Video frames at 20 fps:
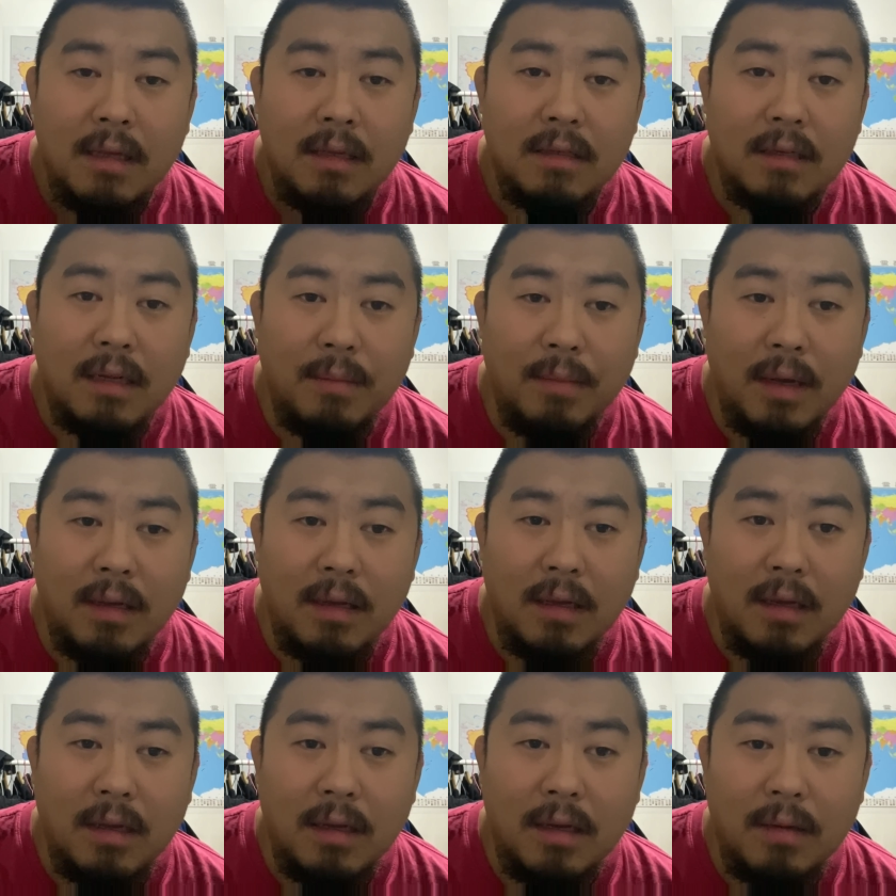那
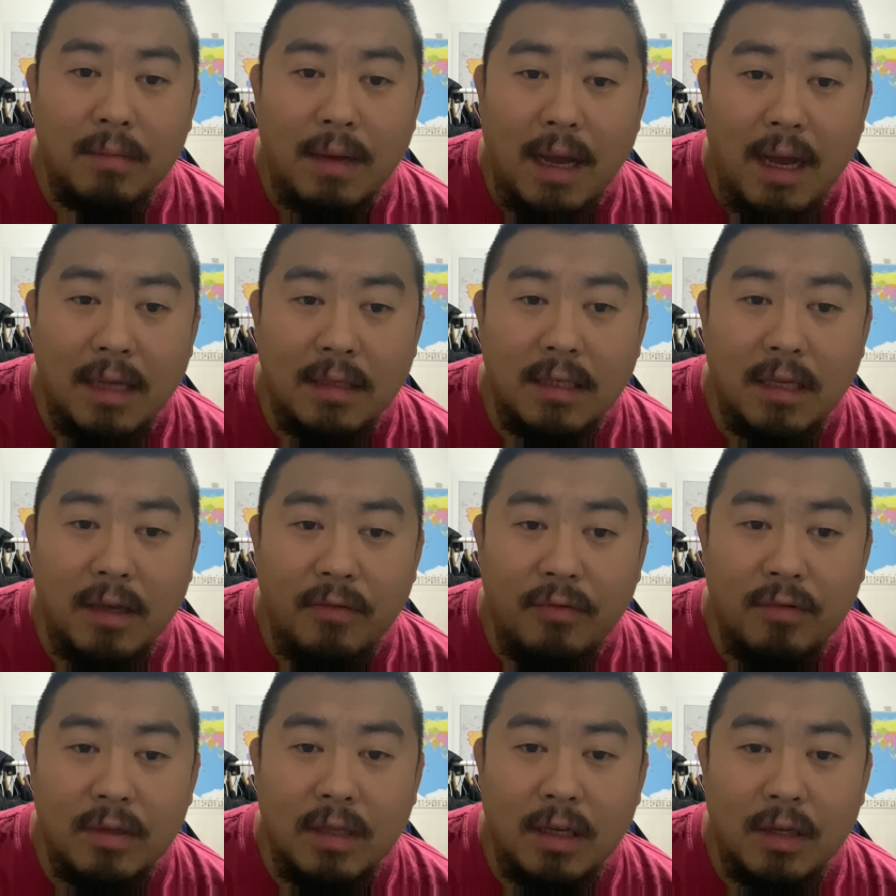么马哈切
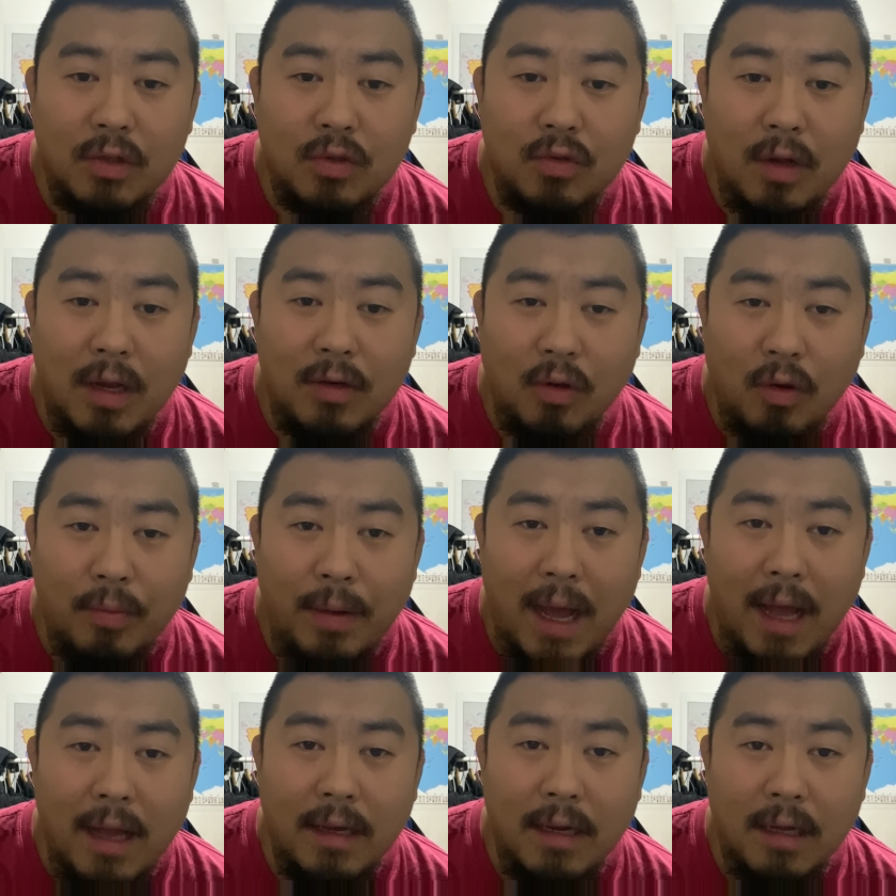夫的摔柔
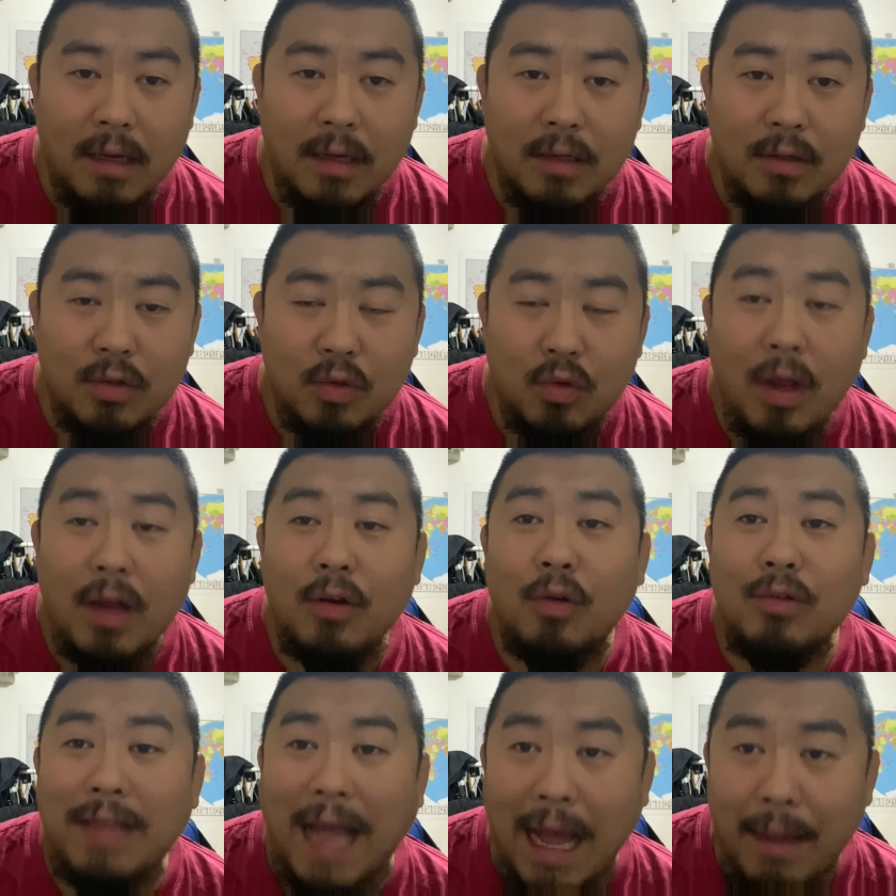派的摔
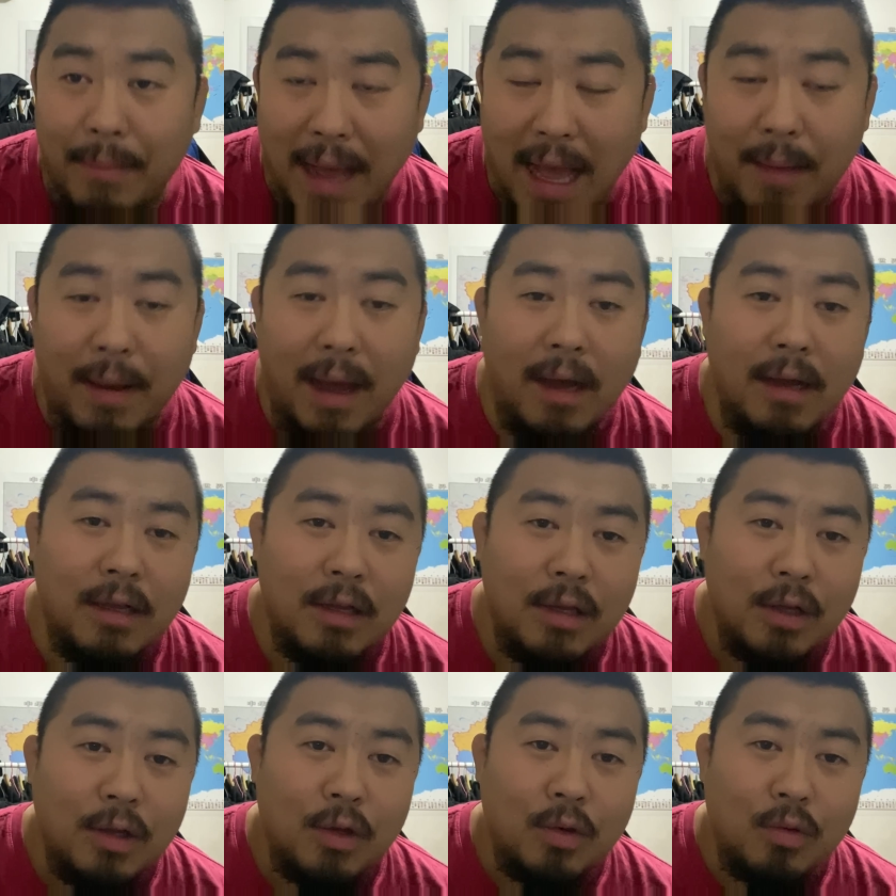柔打派吧，
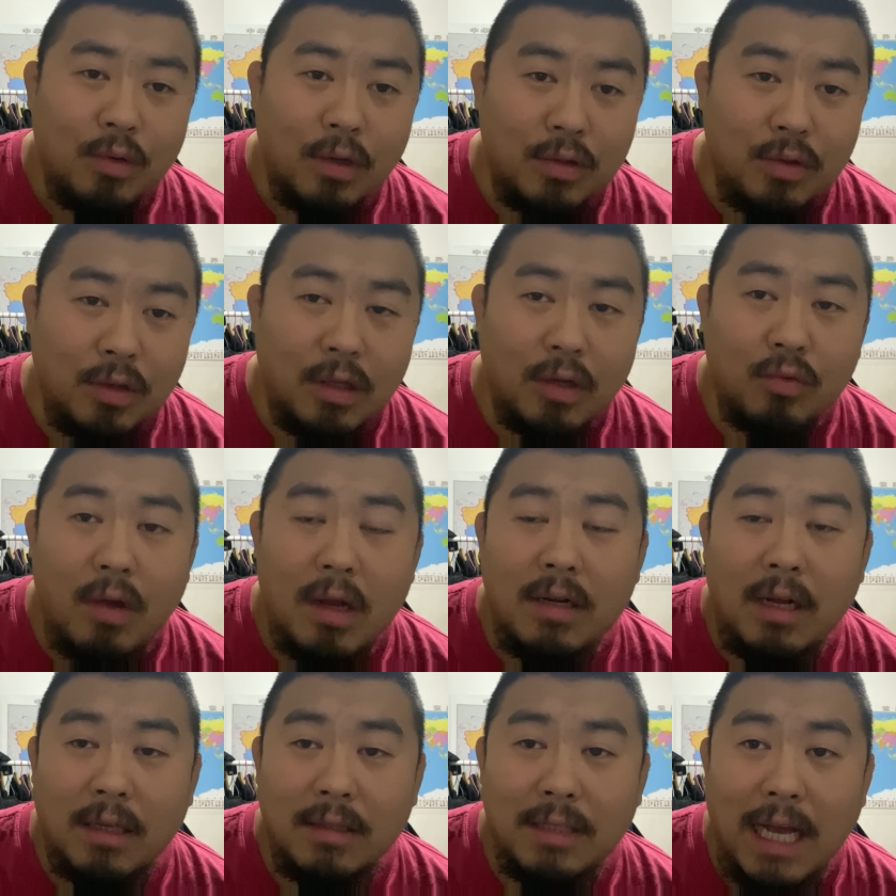我觉得
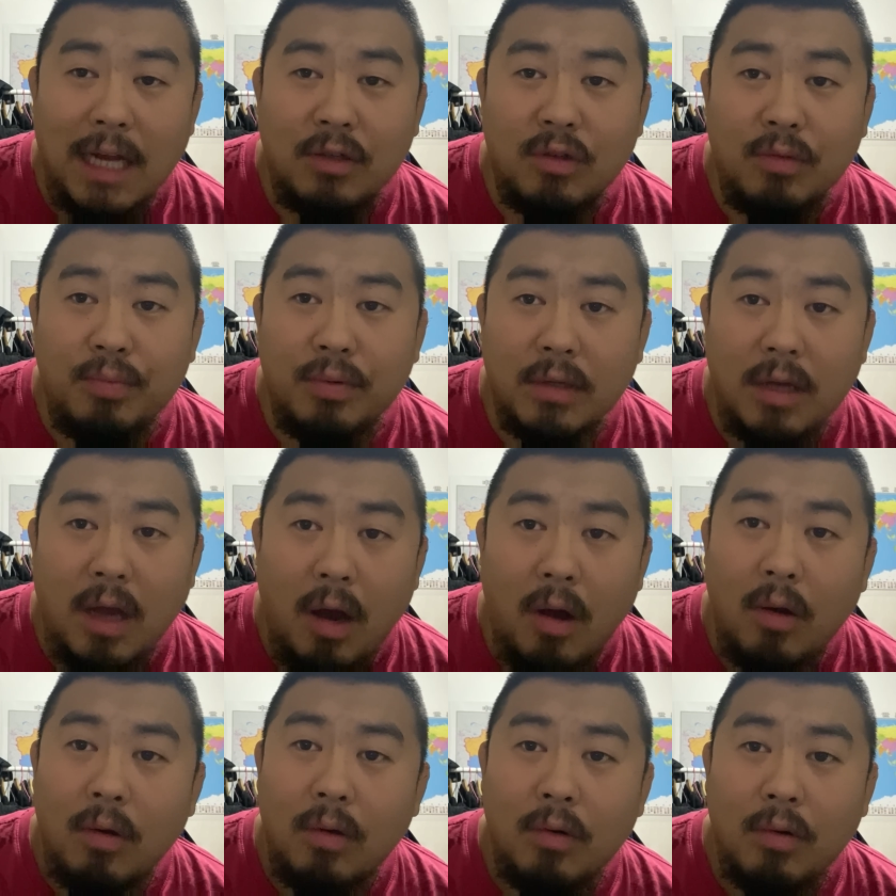观赏价值不
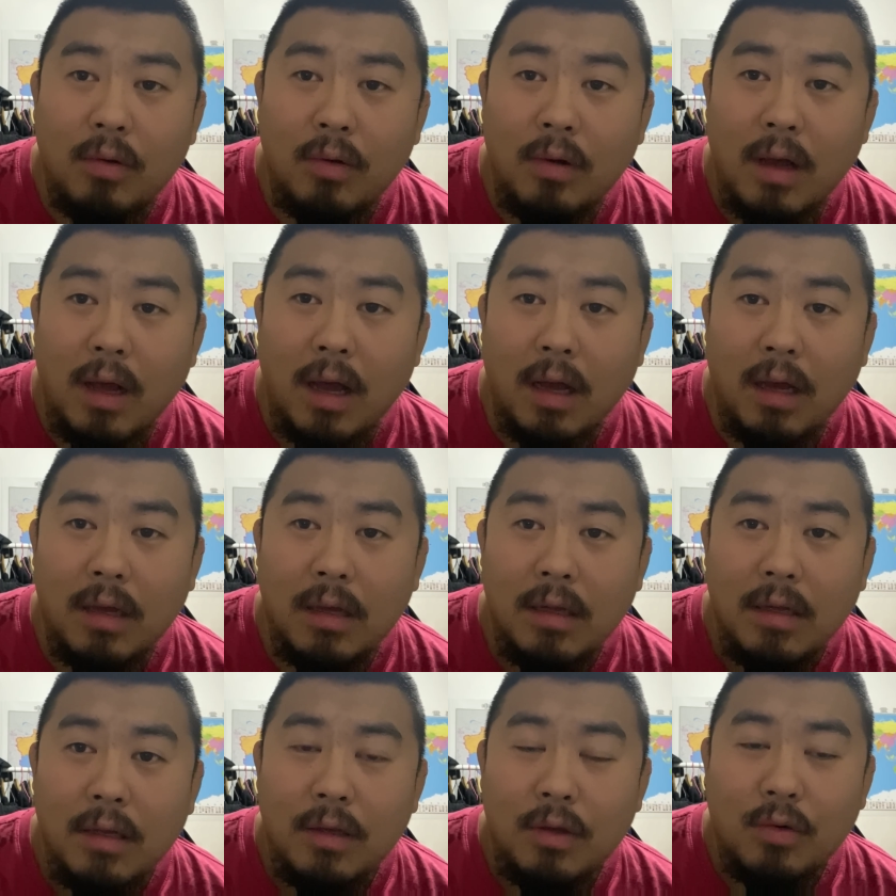高啊。
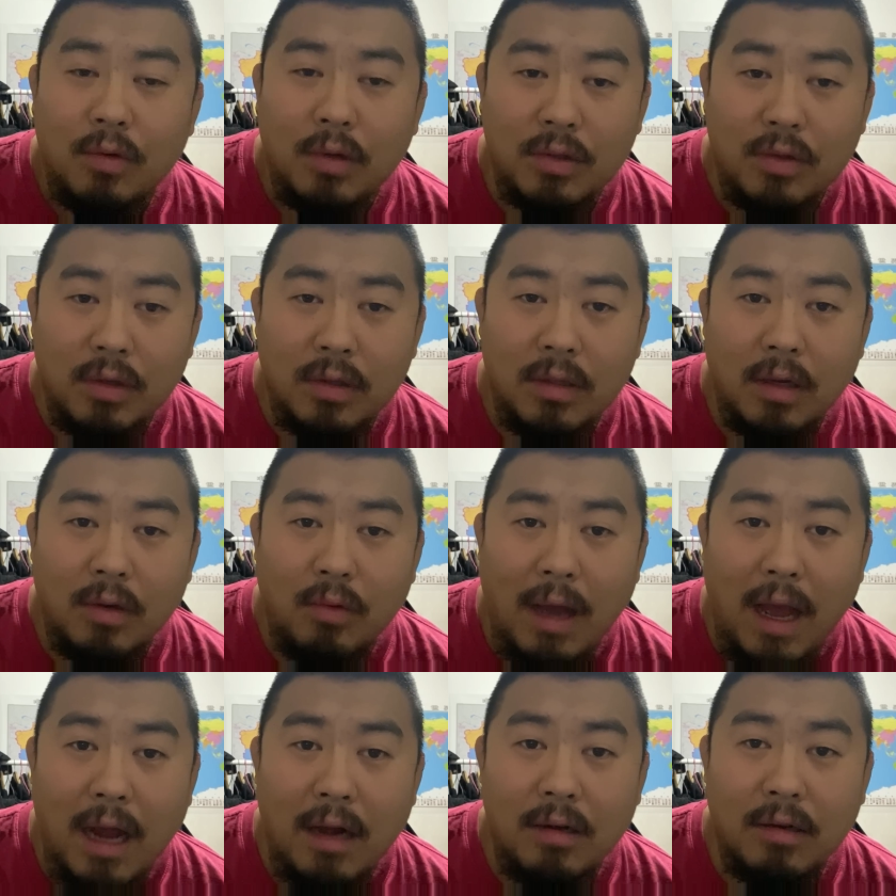我觉得
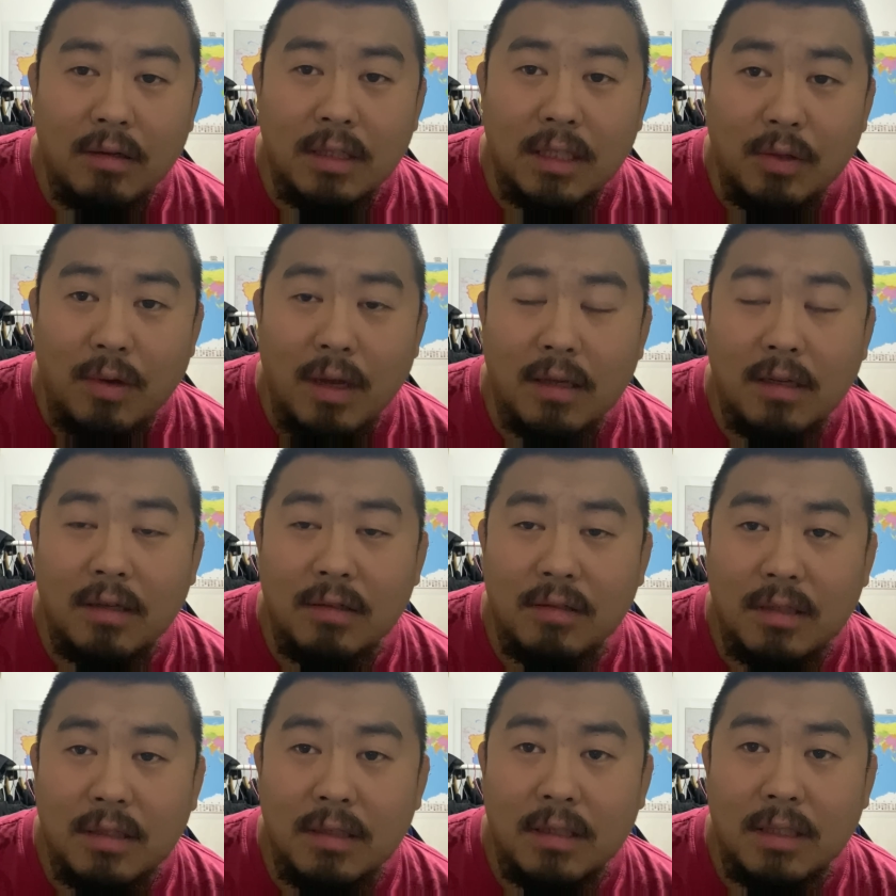我还是喜欢
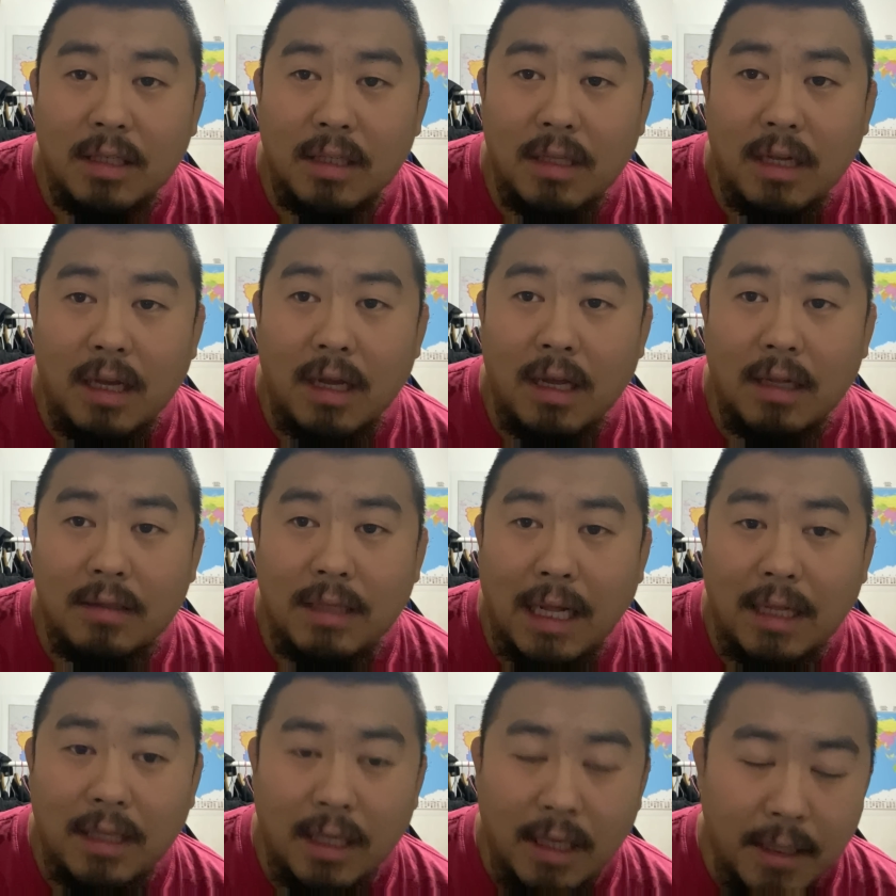更刺激的
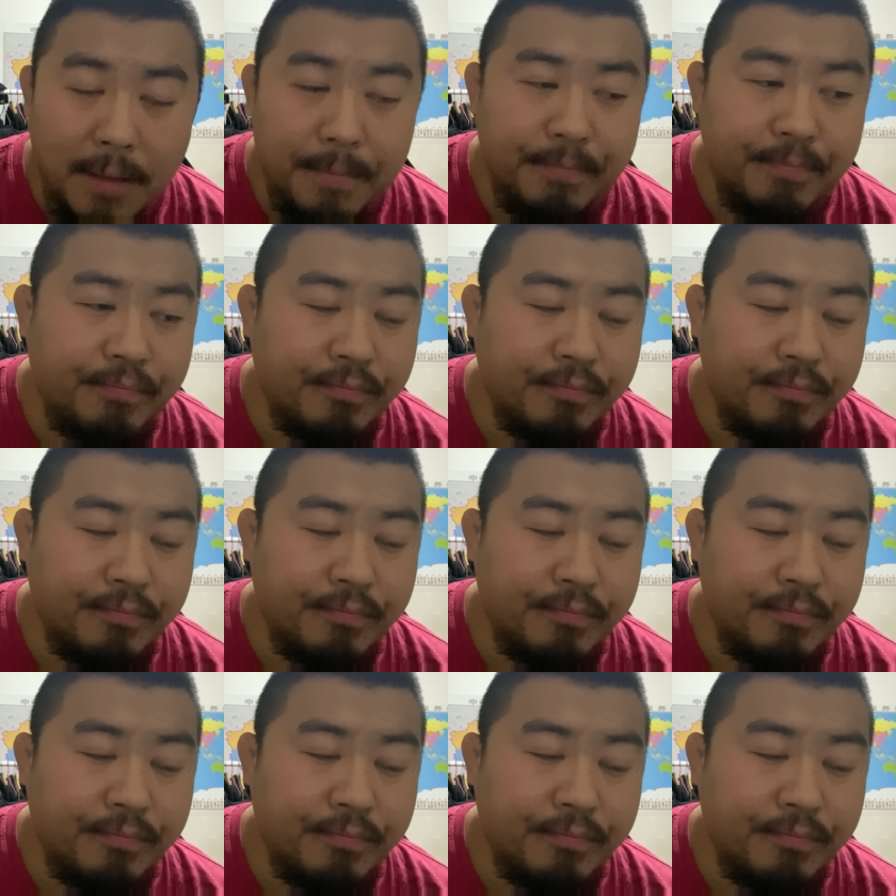大地。